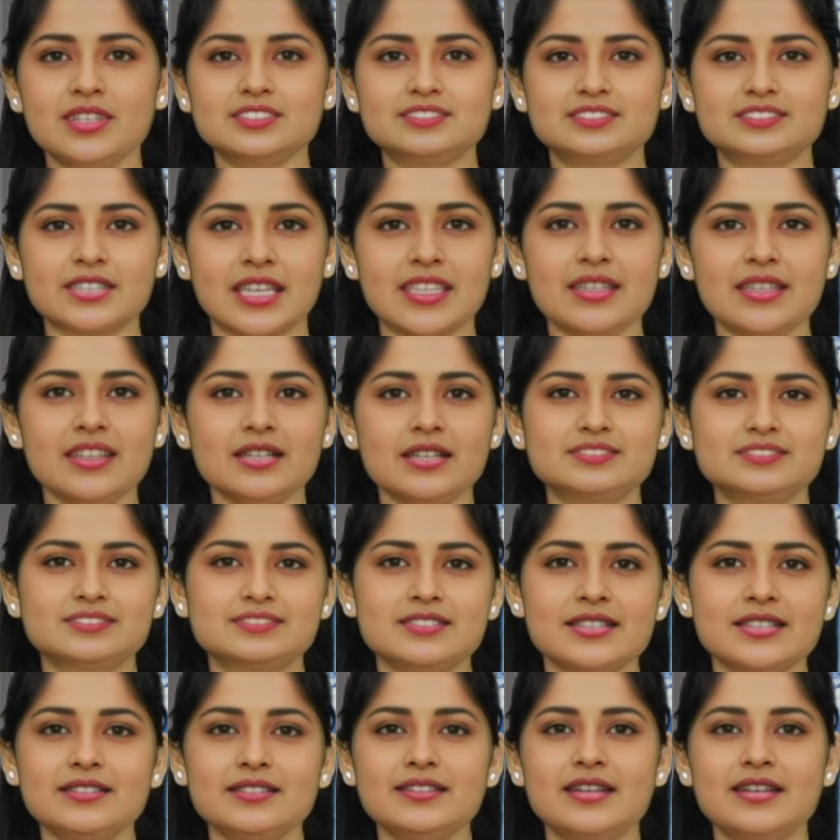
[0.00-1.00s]
ఈ చైనా
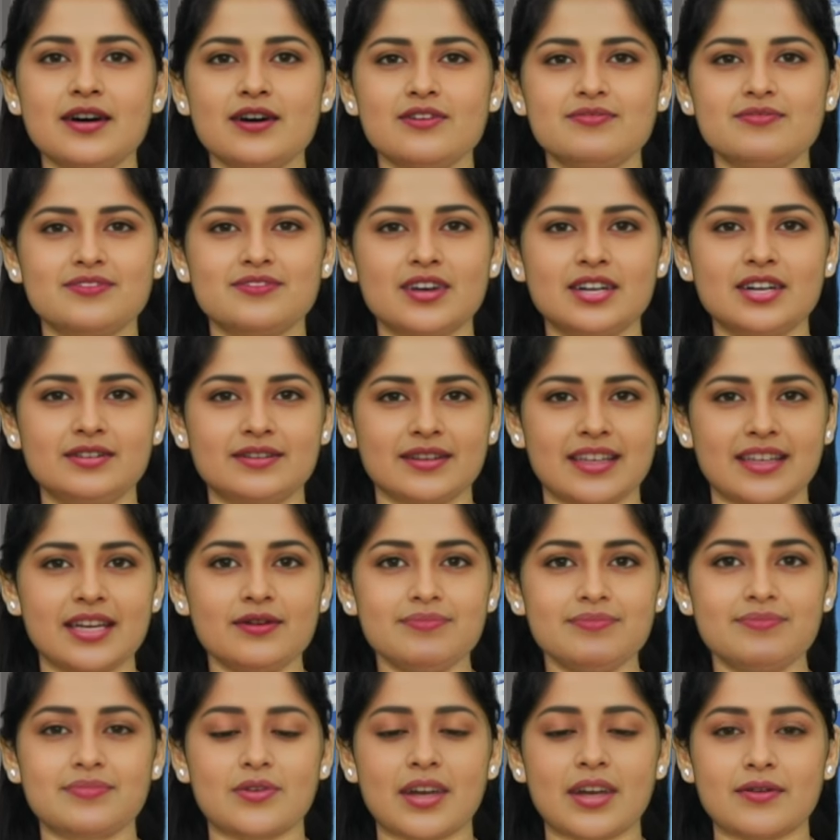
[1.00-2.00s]
స్ట్రీట్ గర్ల్ ఫ్రెండ్
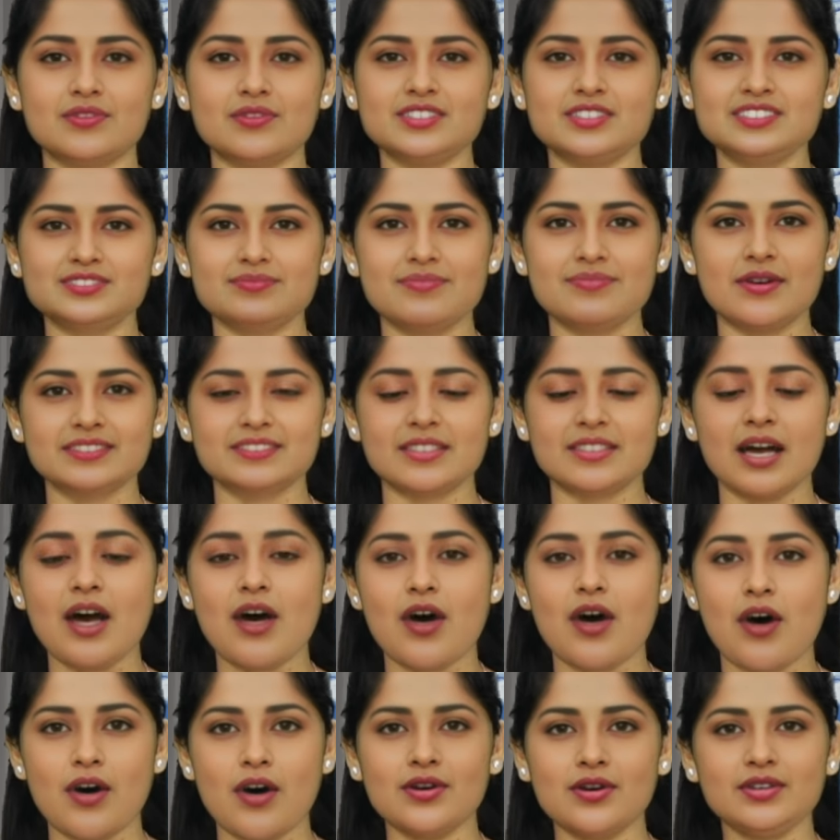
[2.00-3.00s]
ట్రెండ్ ప్రపంచమంతా
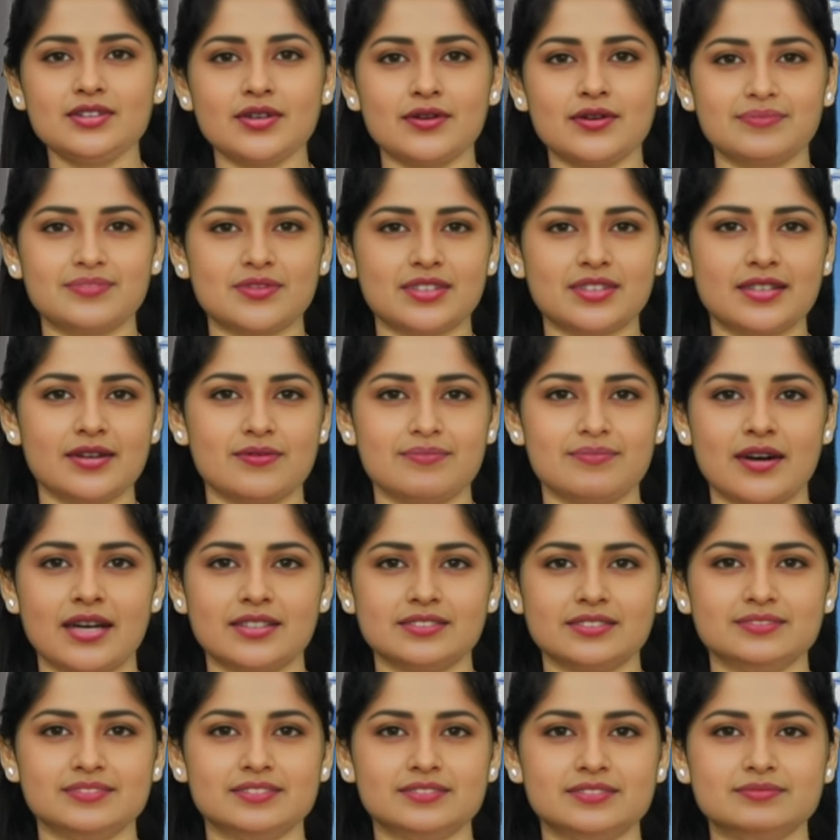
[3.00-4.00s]
హాట్ టాపిక్గా
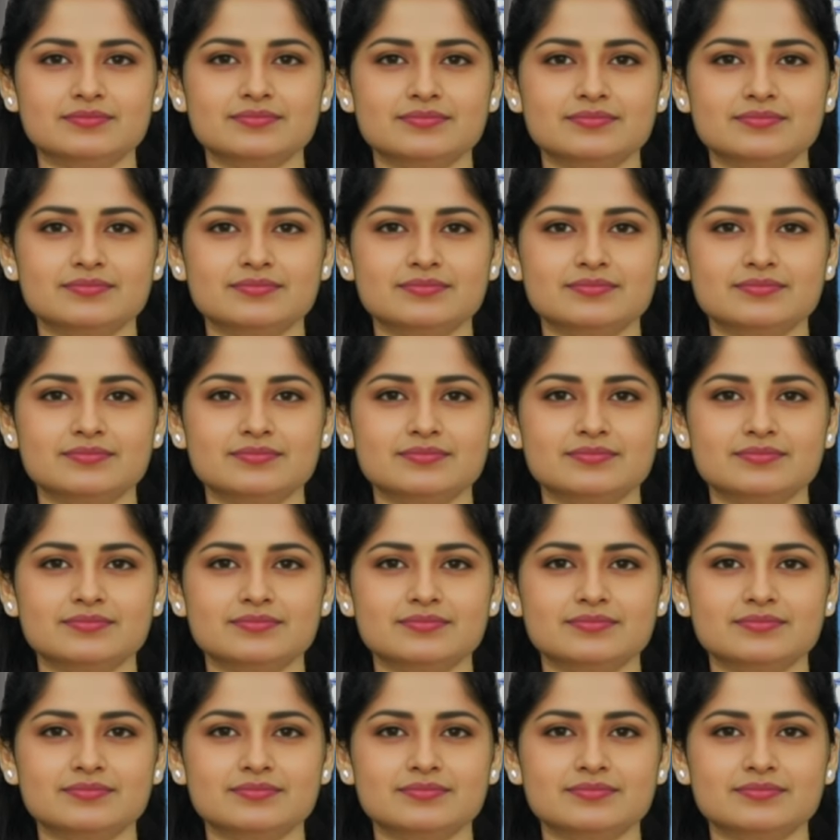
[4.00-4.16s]
మారింది